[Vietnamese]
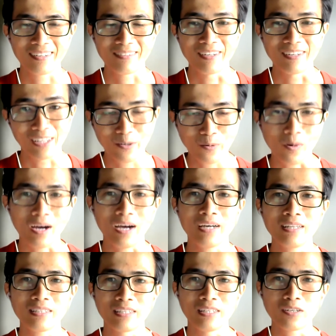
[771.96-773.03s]
về nhân
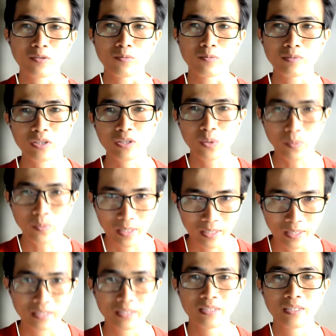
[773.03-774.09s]
quả thì nó cũng sẽ tốt
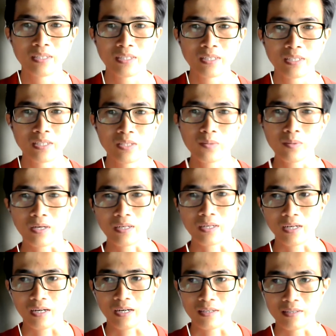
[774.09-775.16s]
đúng không
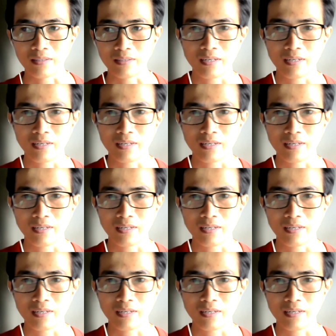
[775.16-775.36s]
ạ à,